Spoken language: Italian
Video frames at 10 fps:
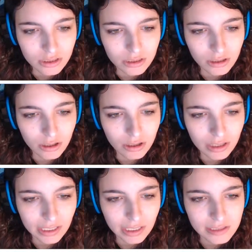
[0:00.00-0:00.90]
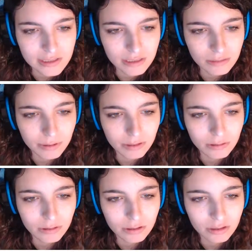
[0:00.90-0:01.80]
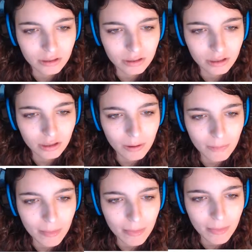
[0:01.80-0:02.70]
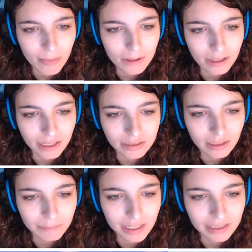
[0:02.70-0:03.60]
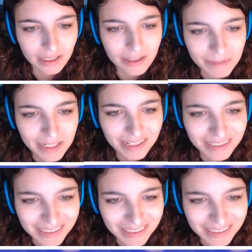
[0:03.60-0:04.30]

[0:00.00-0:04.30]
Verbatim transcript: No, ragazzi, ti prego, no, no, no, no, no, no. Ale, 3000, 3000.